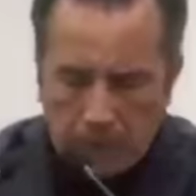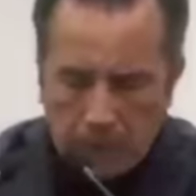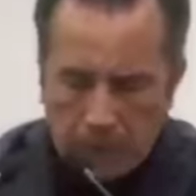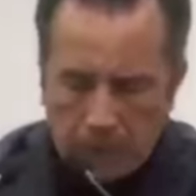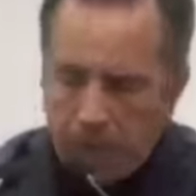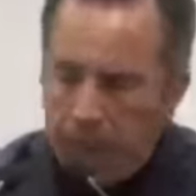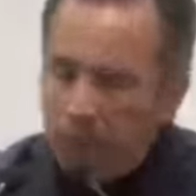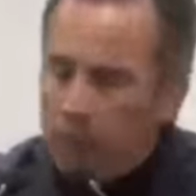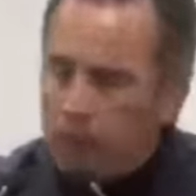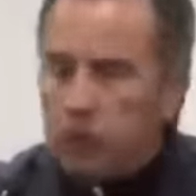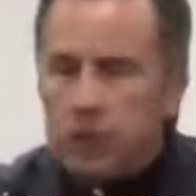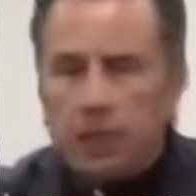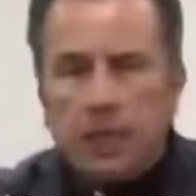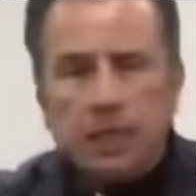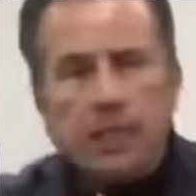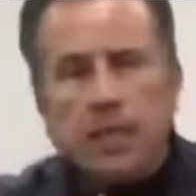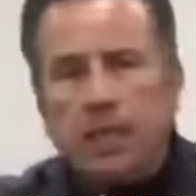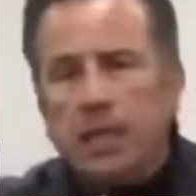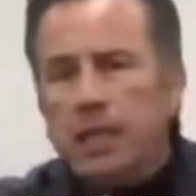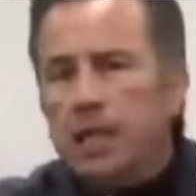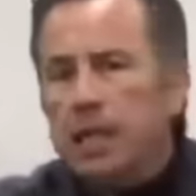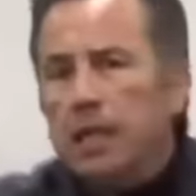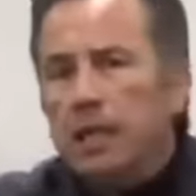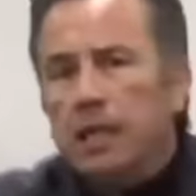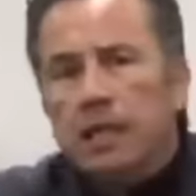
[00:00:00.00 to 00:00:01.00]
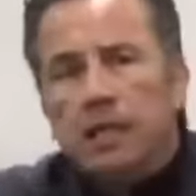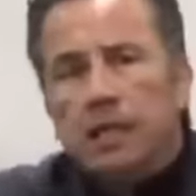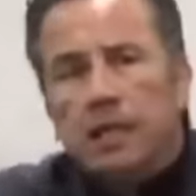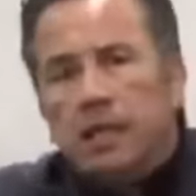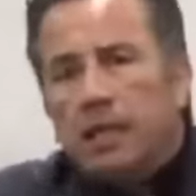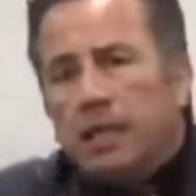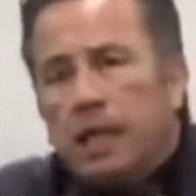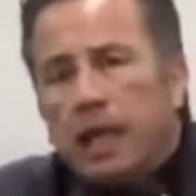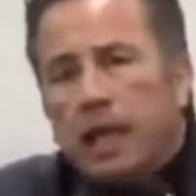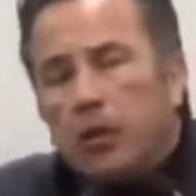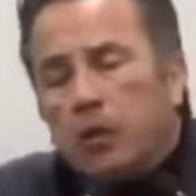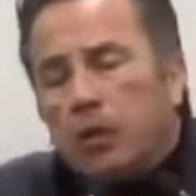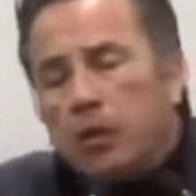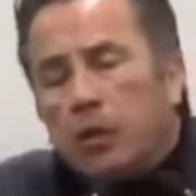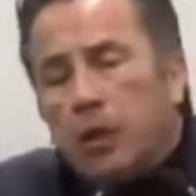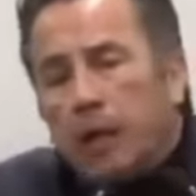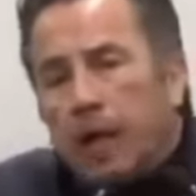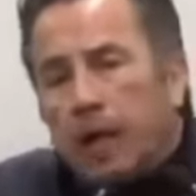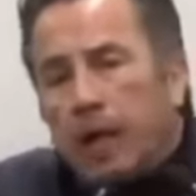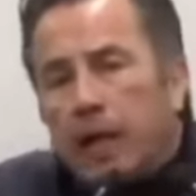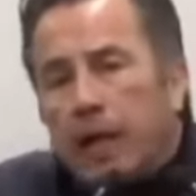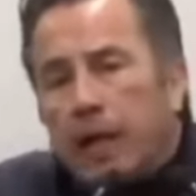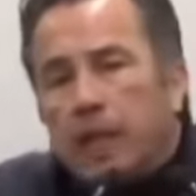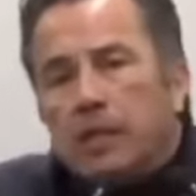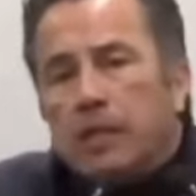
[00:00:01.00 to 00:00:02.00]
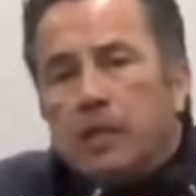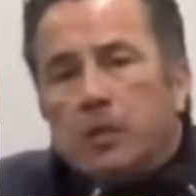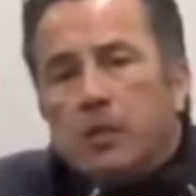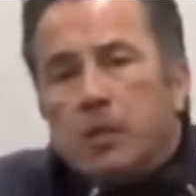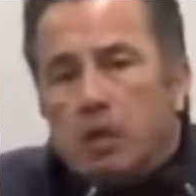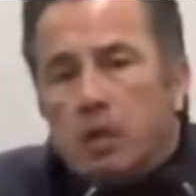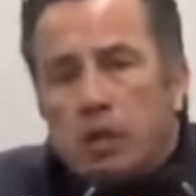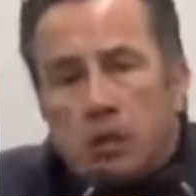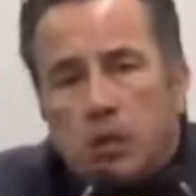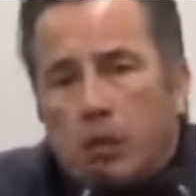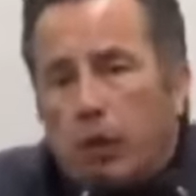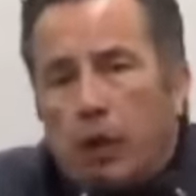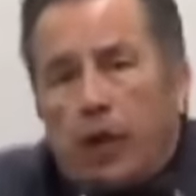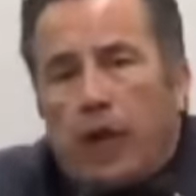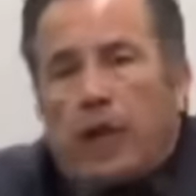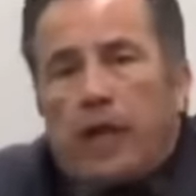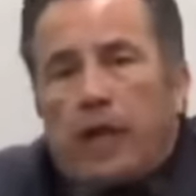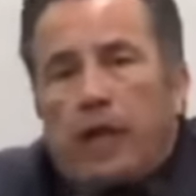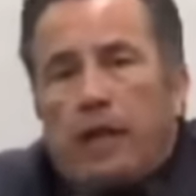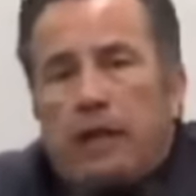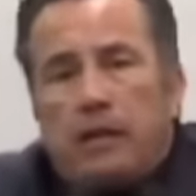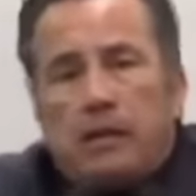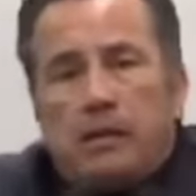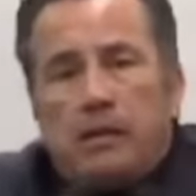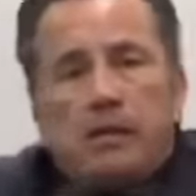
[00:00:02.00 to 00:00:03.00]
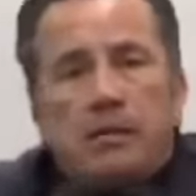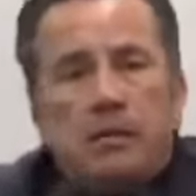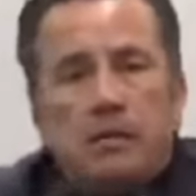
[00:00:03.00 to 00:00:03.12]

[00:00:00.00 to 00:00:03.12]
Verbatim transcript: Vamos a seguir intentando pagar antes cuando se pueda.